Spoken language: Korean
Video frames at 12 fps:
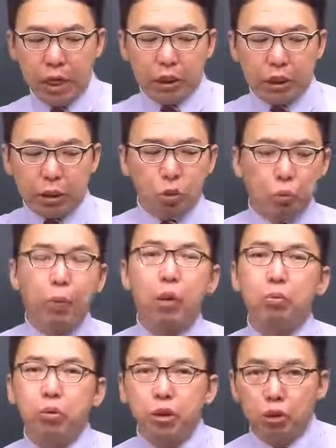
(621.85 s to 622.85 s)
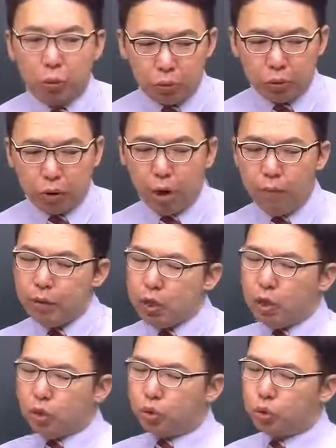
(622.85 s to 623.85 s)
지금 6번 문제도 보세요.
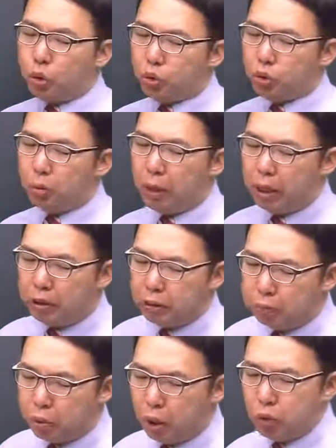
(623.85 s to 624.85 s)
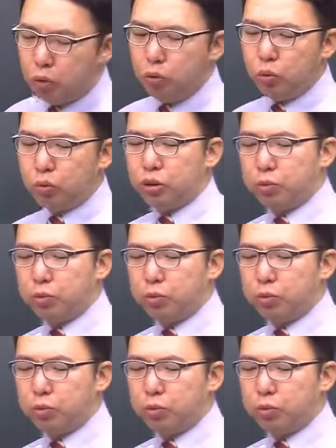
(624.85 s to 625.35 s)
수용률 80, 부하율 60,